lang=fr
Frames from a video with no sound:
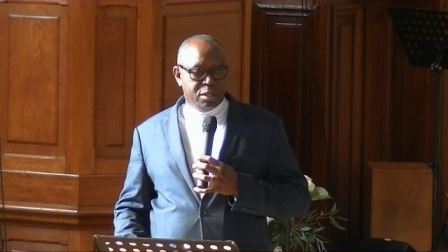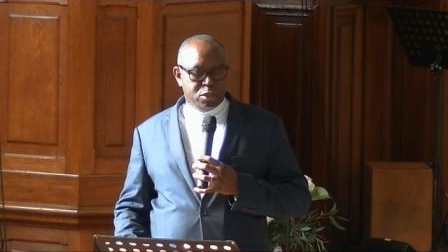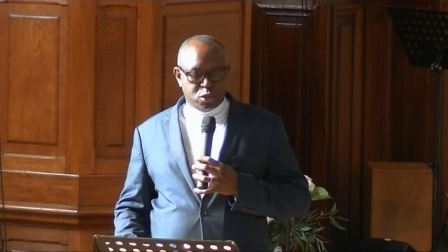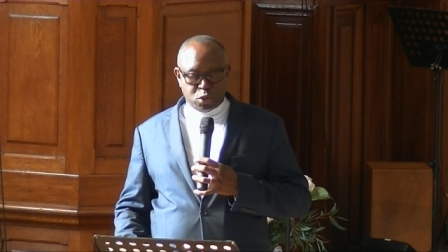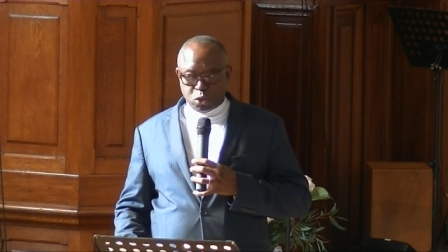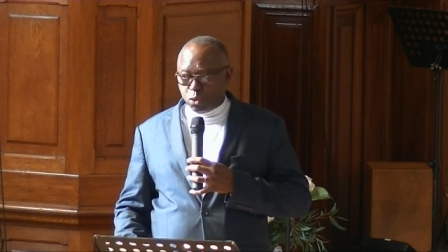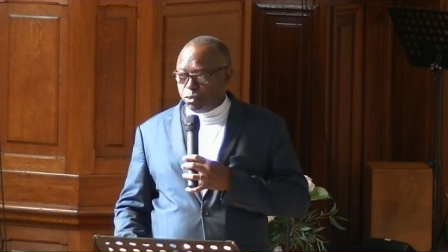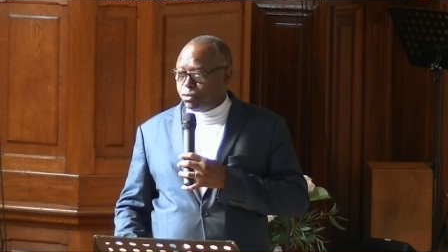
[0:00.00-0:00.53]

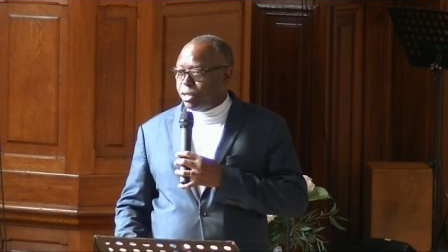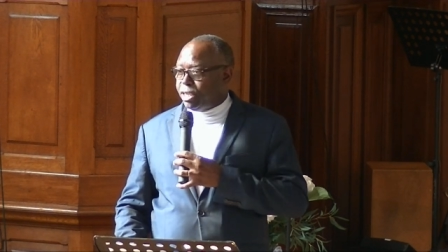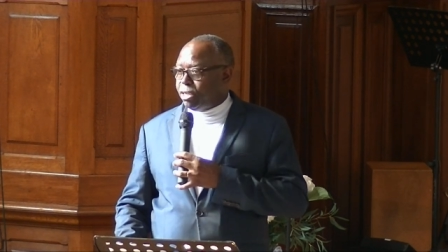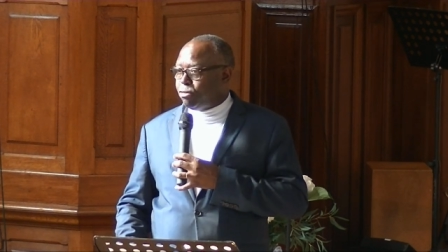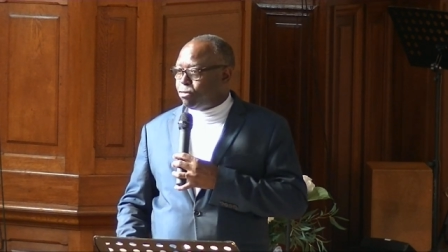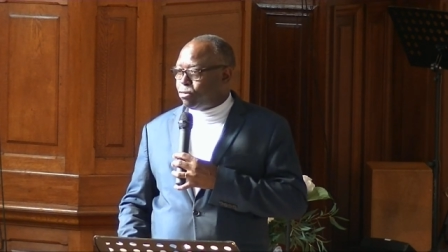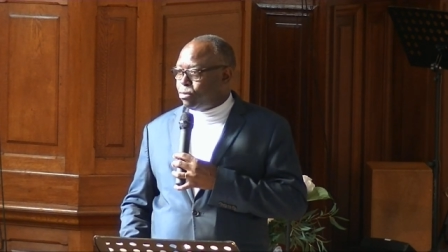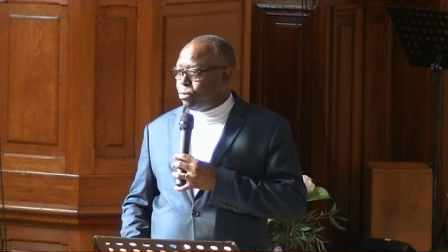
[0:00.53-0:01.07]

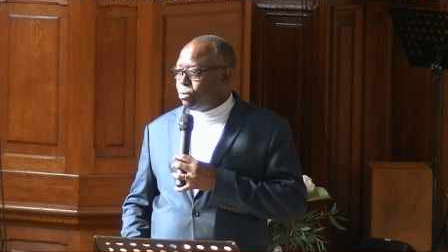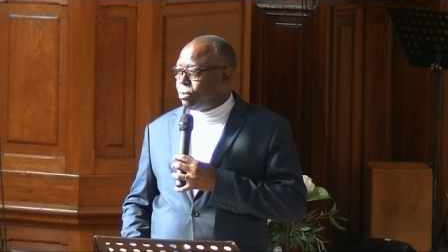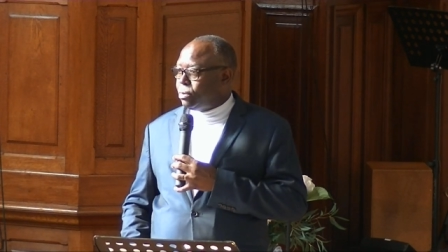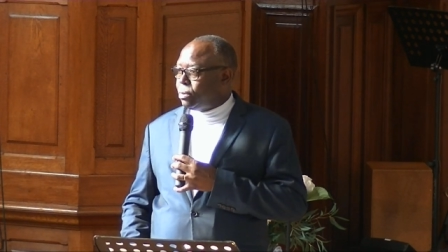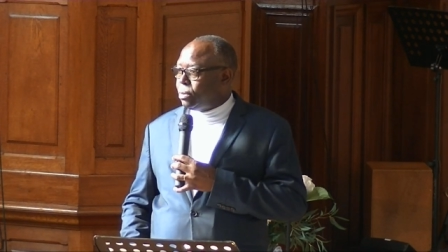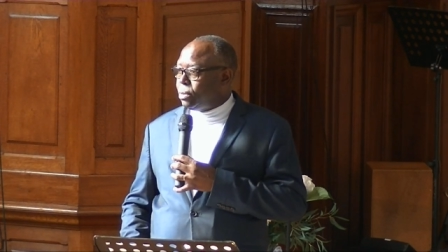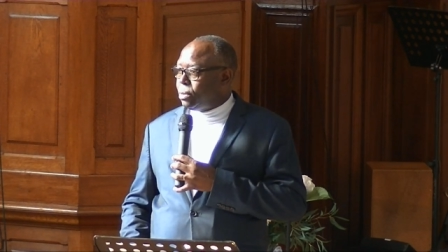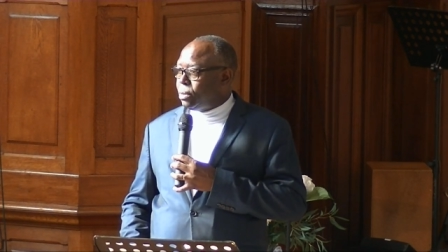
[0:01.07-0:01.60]
Souvenez-vous
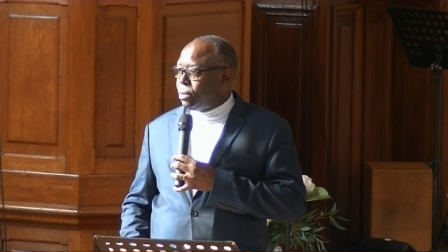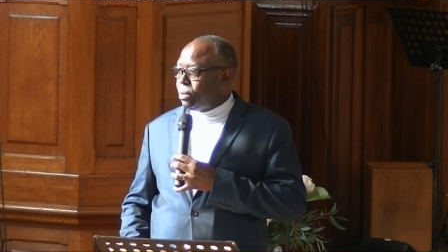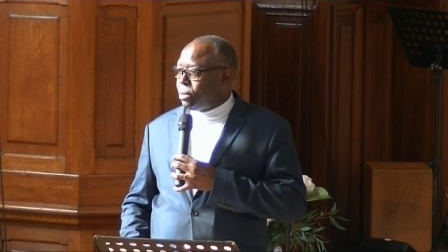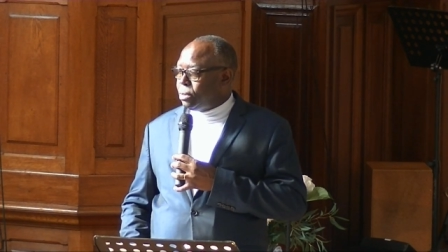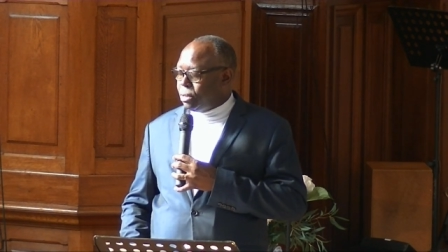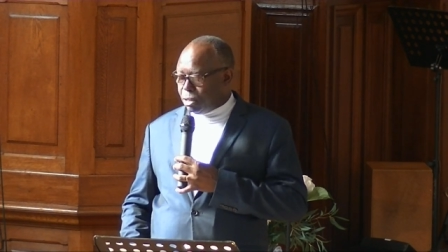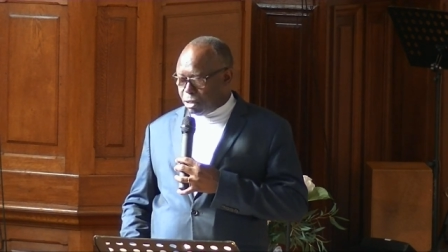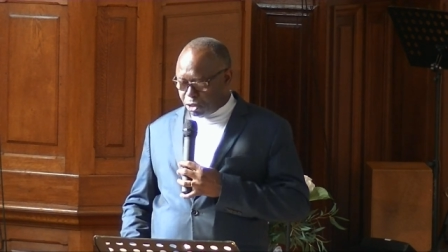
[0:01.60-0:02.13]

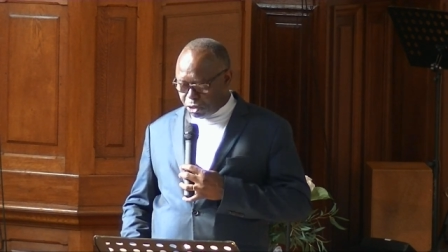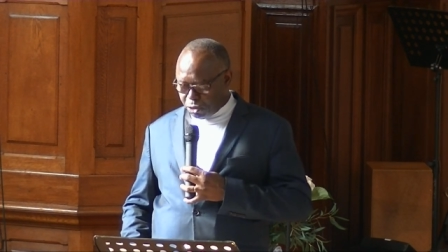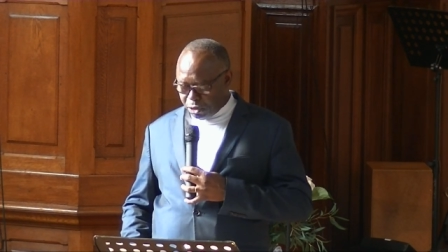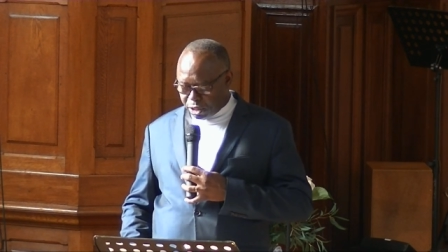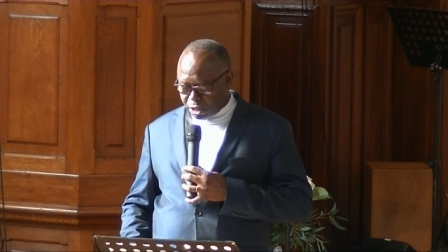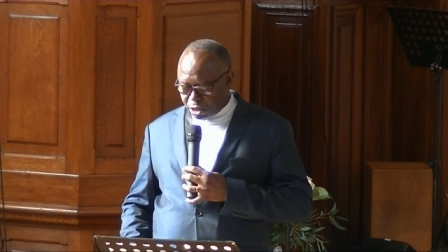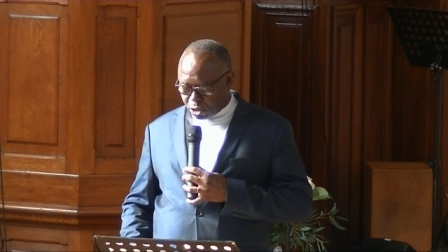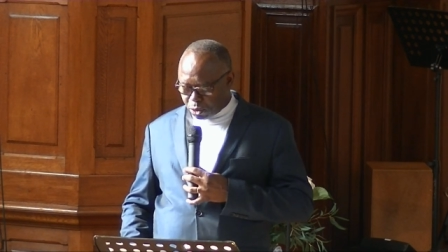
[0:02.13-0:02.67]
de ceux
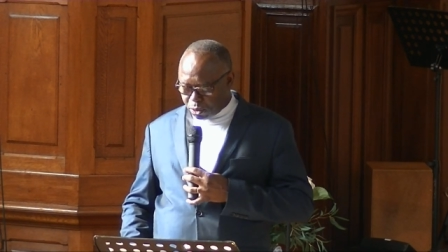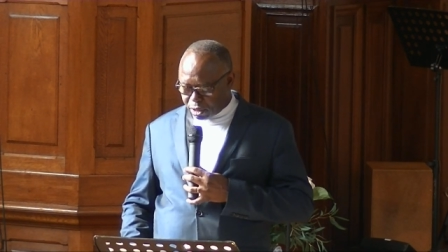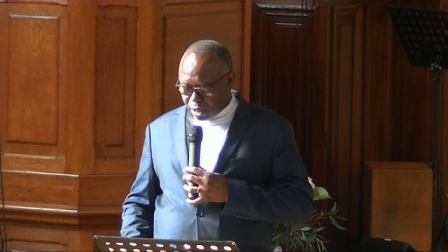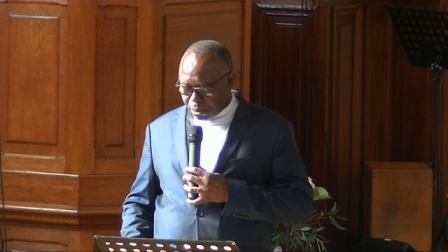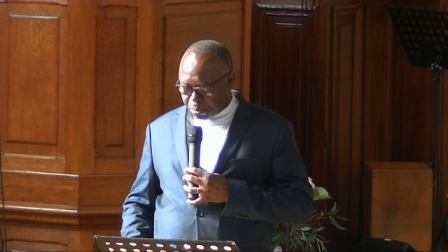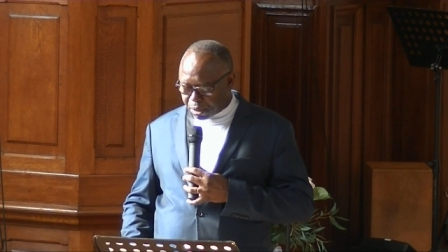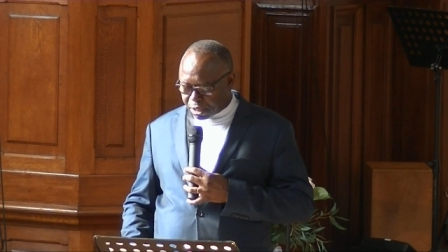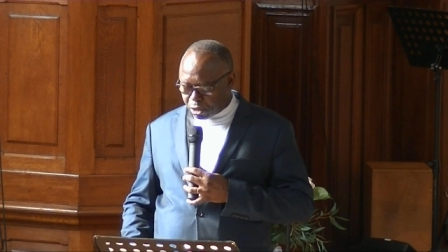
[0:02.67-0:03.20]
qui sont
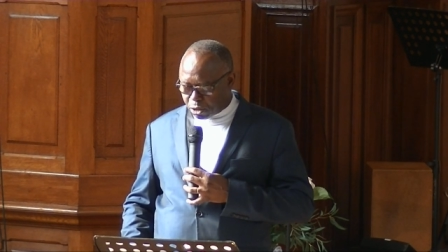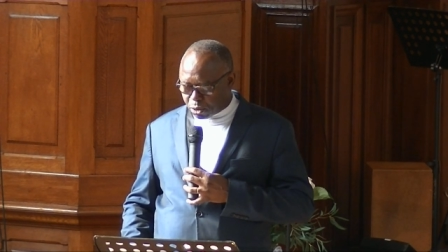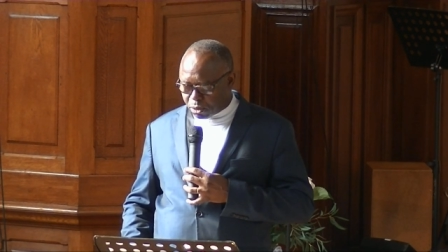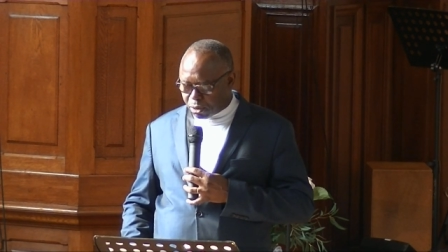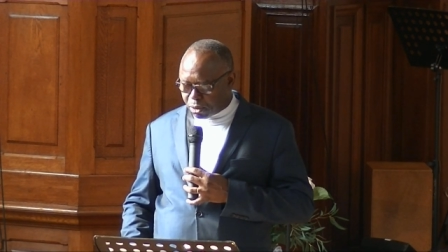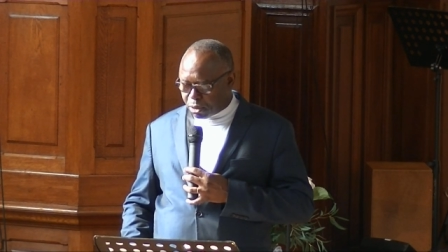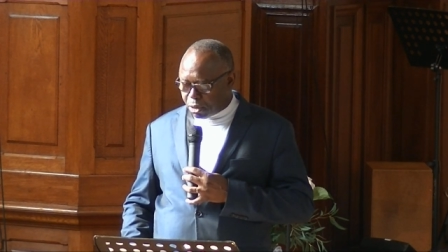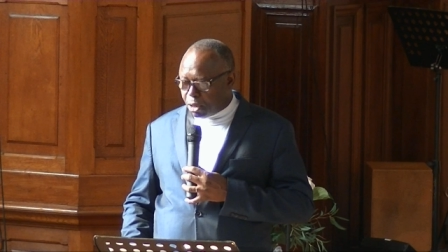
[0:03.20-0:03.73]
en prison